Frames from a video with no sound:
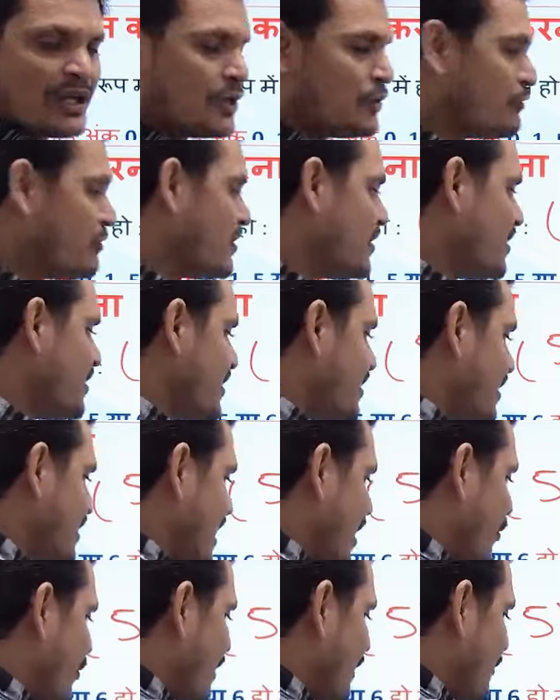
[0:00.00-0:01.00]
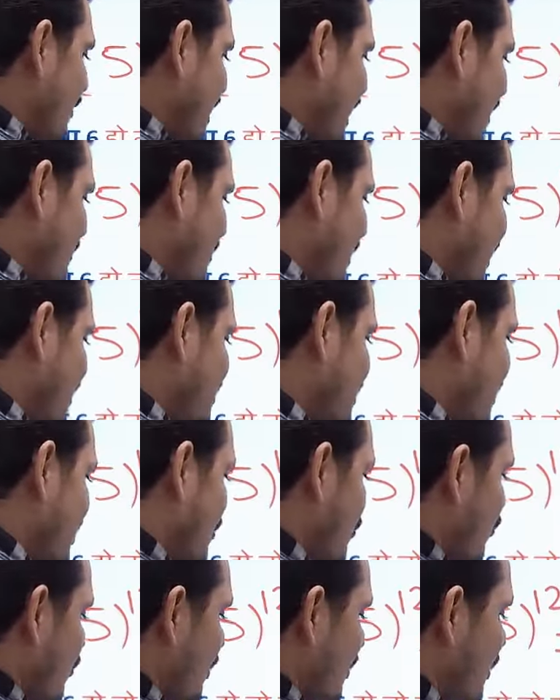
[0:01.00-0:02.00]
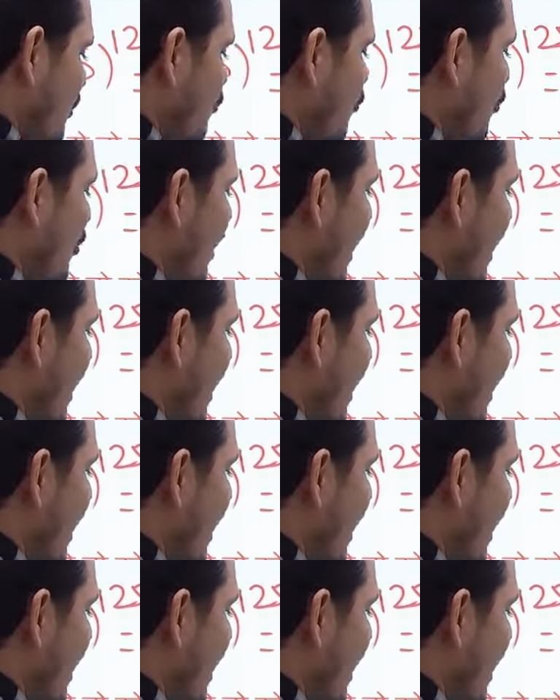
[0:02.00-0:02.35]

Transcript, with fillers: यूनिट डिजिट क्या होने वाला आपका छः हो क्यों